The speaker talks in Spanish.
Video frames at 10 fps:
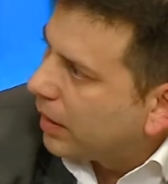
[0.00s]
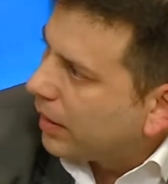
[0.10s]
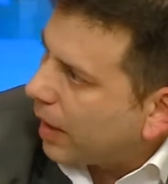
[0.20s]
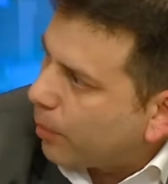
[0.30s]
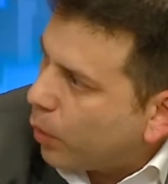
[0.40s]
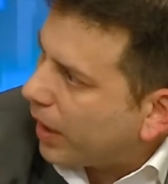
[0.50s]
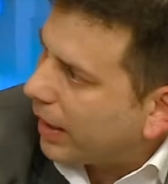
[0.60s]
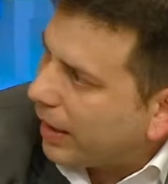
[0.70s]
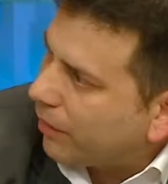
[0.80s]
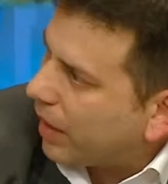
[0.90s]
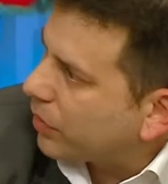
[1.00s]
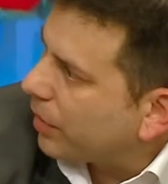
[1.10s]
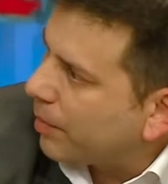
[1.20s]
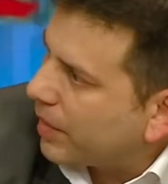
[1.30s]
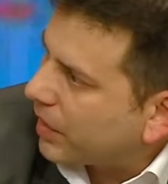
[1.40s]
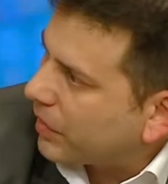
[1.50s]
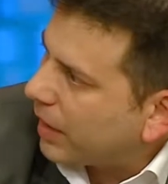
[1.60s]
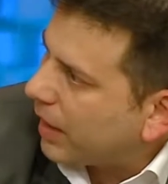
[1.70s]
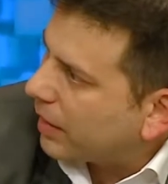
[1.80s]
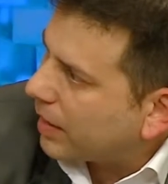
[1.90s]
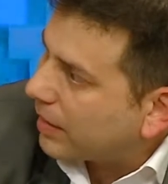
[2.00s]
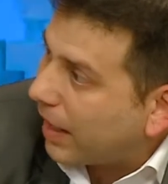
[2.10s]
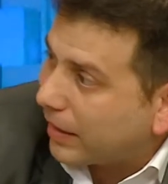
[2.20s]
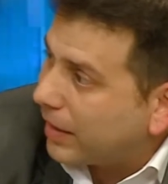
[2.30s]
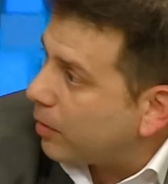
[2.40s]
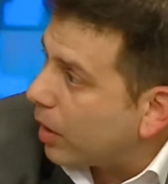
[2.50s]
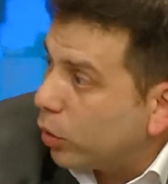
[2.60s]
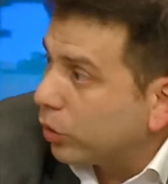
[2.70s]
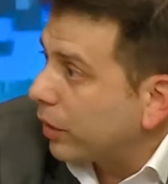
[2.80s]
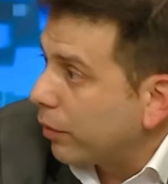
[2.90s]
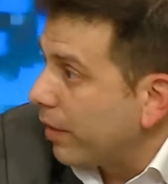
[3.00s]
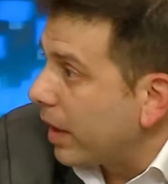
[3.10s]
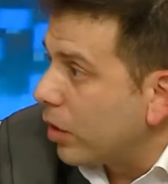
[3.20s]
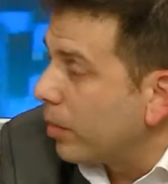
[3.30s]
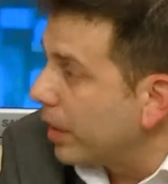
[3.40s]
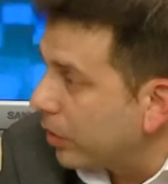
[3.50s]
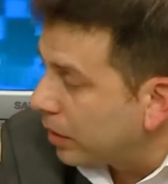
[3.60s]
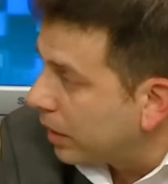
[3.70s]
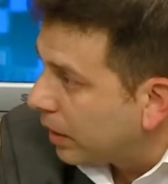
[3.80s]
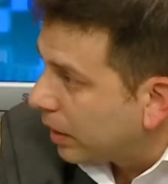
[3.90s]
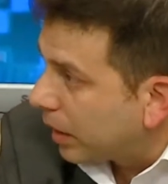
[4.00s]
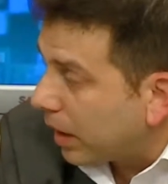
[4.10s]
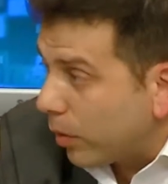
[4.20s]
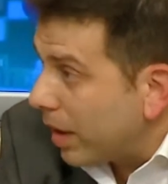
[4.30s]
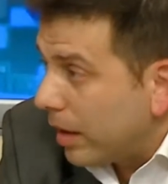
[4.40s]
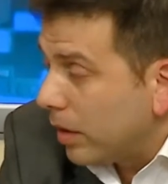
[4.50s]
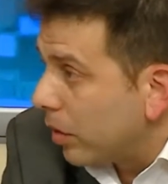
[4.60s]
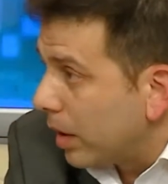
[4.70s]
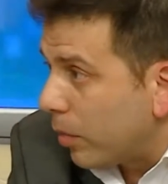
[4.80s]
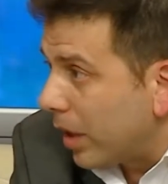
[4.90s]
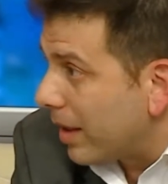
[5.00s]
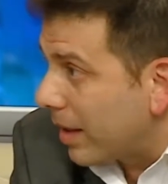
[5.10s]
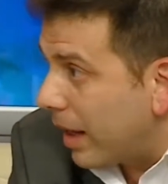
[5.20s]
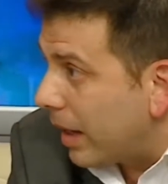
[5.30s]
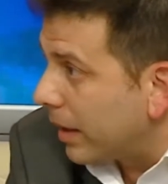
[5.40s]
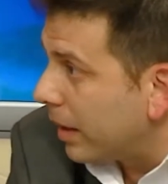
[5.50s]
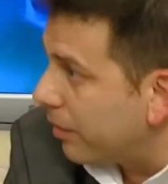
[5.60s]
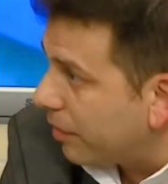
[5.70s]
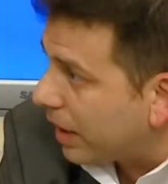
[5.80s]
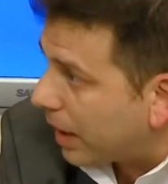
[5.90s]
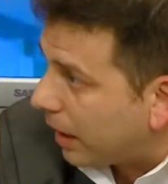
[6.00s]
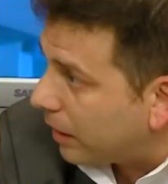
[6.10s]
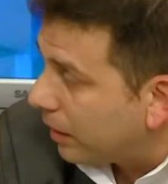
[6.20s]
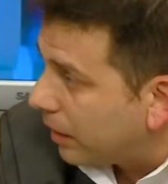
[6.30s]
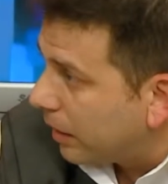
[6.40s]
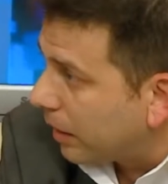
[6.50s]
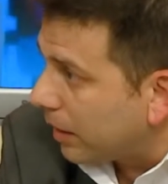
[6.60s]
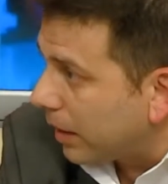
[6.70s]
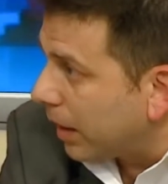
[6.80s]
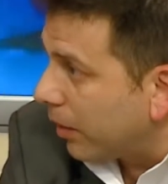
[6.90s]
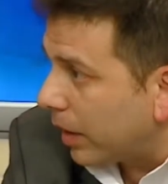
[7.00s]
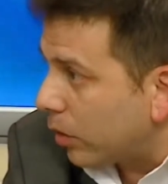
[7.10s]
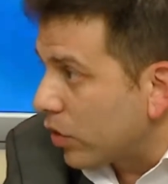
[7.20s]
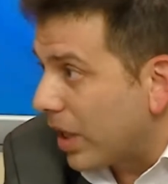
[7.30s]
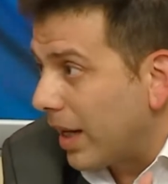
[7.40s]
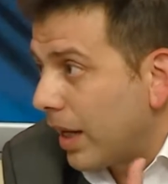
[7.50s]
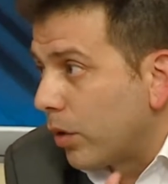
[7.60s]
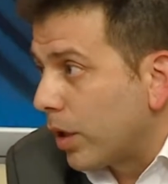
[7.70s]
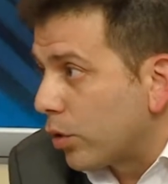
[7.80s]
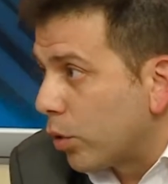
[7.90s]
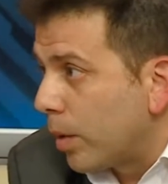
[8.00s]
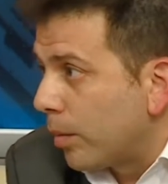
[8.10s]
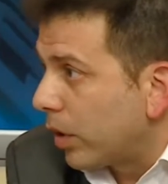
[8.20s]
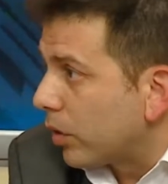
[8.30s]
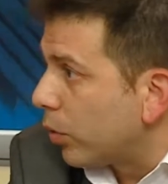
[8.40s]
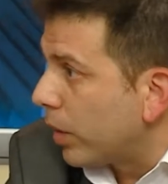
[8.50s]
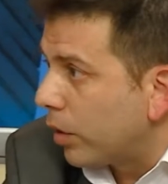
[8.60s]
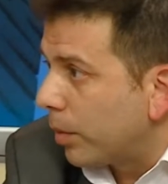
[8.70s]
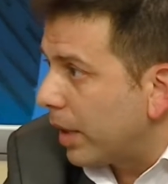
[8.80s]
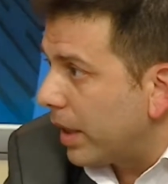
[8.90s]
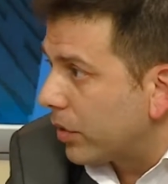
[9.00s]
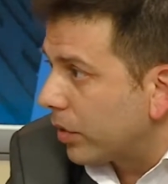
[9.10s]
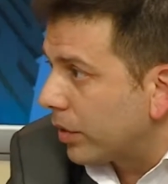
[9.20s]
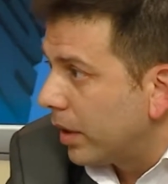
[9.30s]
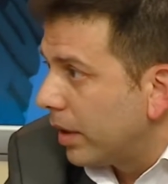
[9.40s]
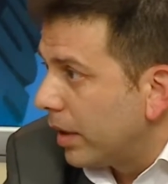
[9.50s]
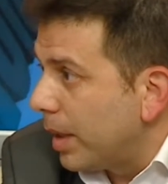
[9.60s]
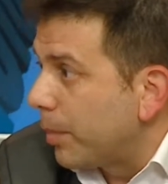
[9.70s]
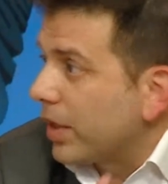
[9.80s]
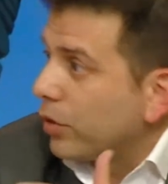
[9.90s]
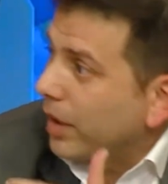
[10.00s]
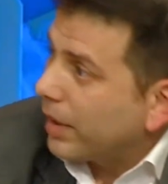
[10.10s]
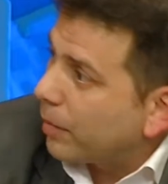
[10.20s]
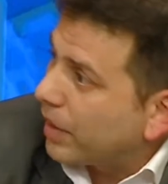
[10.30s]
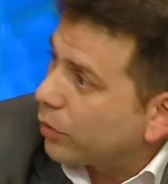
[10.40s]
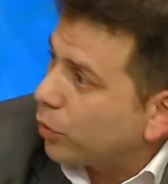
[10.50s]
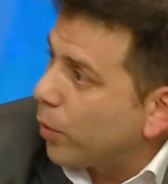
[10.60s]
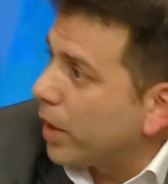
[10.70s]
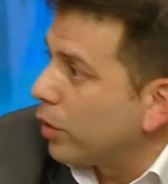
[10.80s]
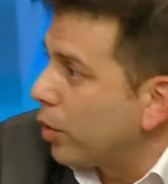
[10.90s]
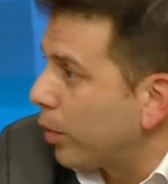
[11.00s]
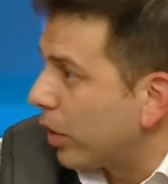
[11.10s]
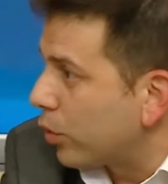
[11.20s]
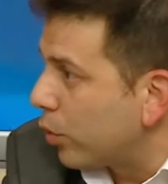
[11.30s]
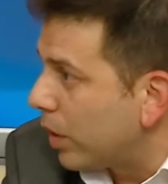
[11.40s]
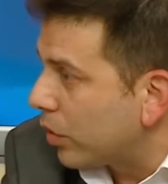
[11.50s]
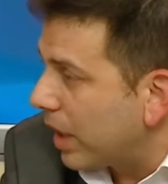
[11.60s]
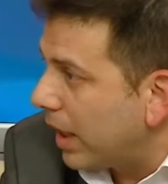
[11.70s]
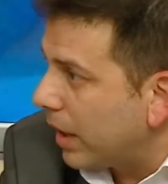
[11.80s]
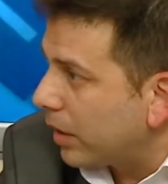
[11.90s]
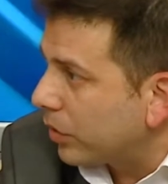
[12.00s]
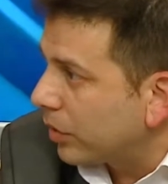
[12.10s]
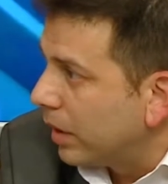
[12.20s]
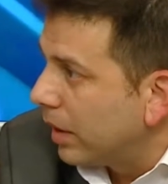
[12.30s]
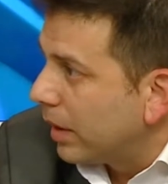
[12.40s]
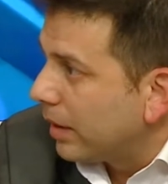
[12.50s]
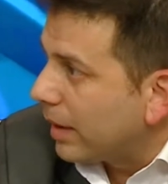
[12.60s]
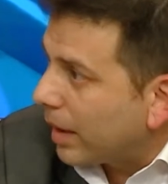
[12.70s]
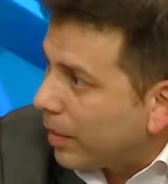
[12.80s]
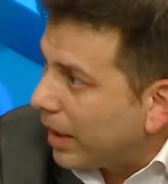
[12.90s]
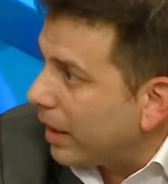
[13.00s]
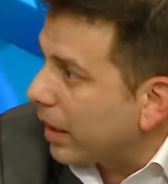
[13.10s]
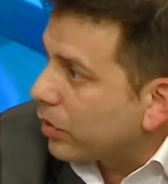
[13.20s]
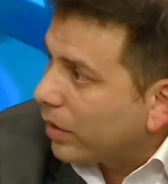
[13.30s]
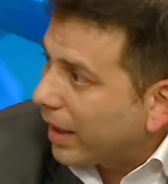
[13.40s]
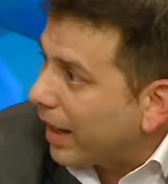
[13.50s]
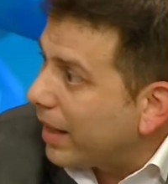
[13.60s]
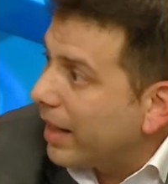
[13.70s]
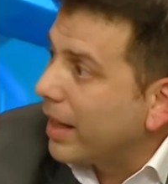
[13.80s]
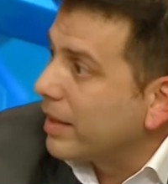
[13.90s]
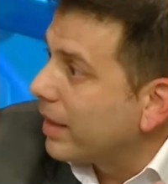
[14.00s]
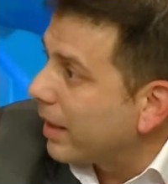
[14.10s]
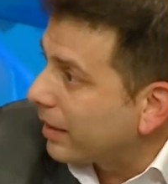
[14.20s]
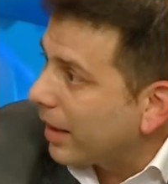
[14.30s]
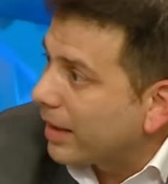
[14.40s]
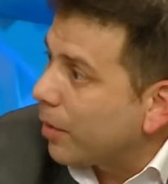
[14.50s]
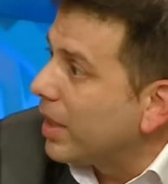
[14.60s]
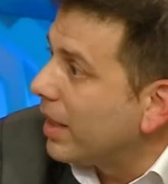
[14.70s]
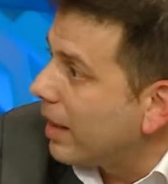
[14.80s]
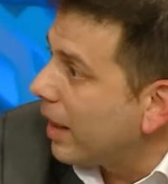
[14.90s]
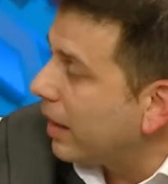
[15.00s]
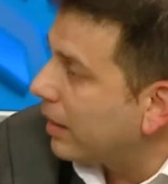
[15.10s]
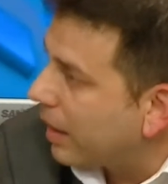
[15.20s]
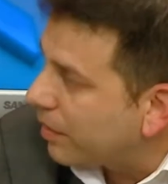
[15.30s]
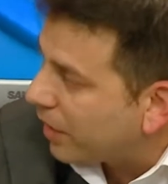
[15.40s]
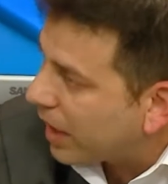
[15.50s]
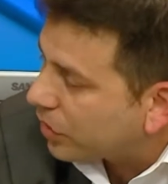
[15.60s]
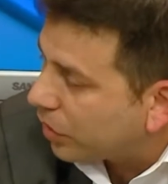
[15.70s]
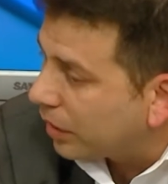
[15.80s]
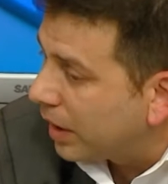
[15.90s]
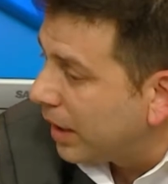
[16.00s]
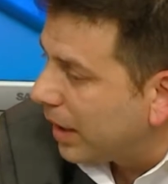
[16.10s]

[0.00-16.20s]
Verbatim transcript: después que la inflación empieza a ser alta, se activa otro fenómeno que no es de índole monetaria ni fiscal, que tiene que ver con salarios que suben porque subieron los precios y precios que terminan subiendo porque suben los salarios, de tal manera que eso le genera cierta estabilidad a la inflación.